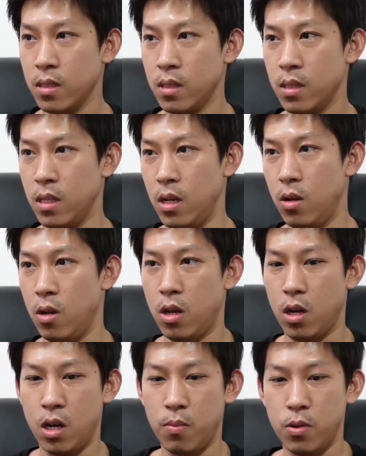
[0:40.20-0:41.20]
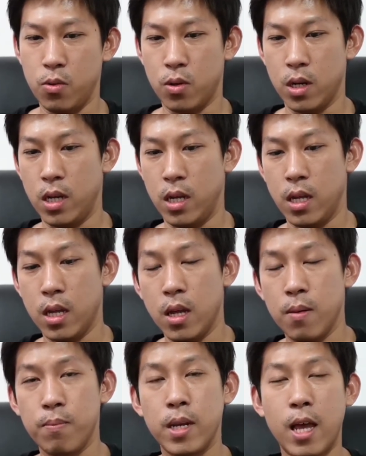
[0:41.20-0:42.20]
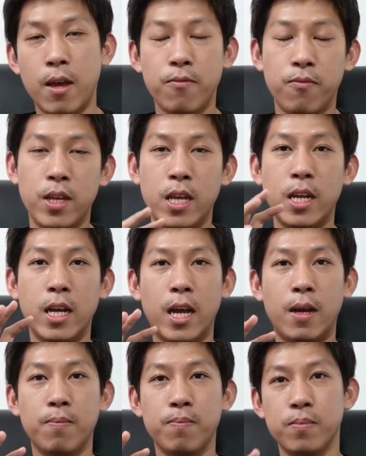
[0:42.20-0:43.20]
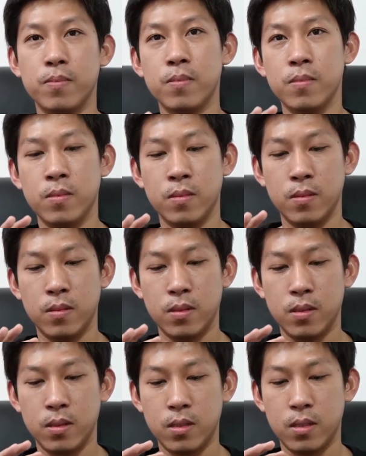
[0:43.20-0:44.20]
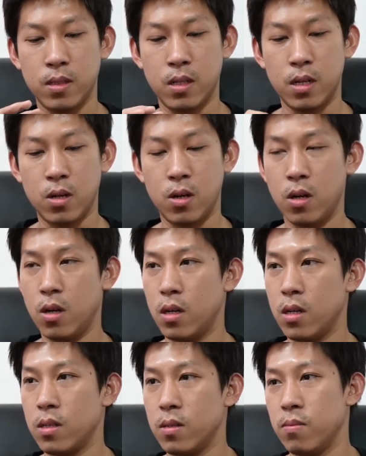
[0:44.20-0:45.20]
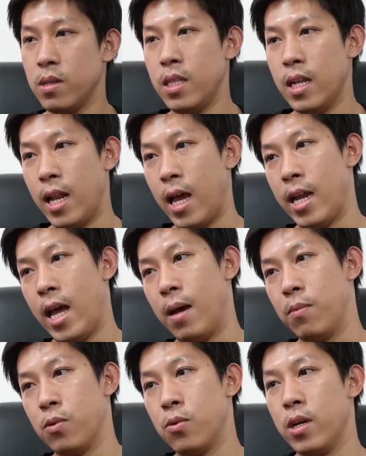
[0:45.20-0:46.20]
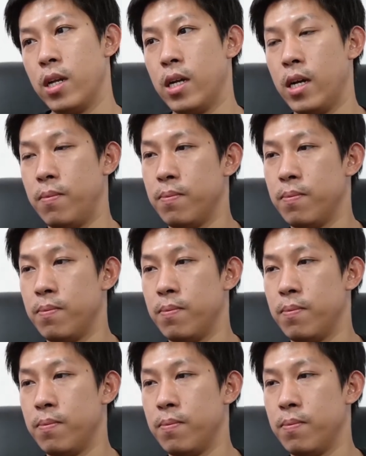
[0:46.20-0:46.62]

เดี๋ยวลองเข้าไปดูกันเลย เป็นแอปฟรีนะครับ แล้วก็ไม่ติดลายน้ำด้วยนะครับ